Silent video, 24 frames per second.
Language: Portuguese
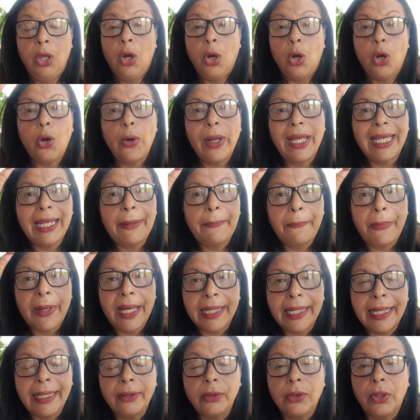Ou ela é
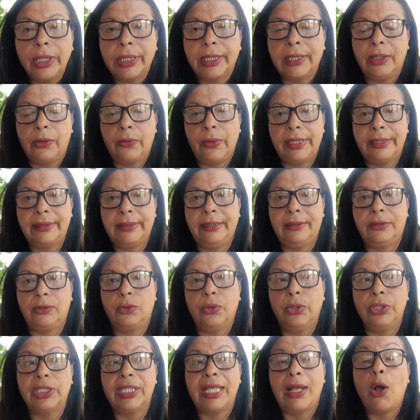paranoica com essas
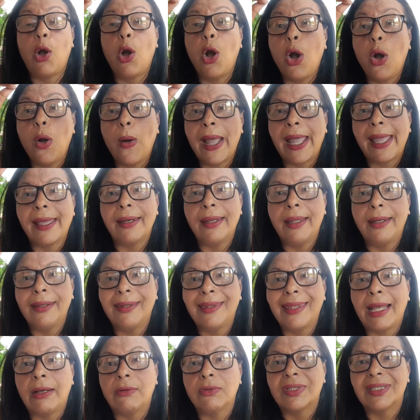coisas, ou ela
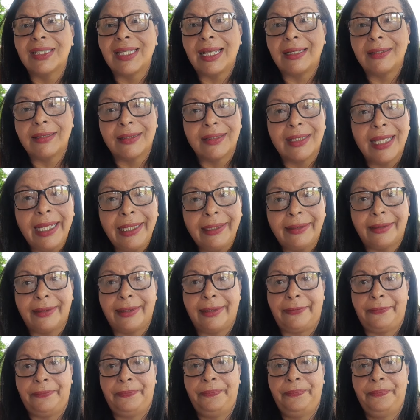não se aceita.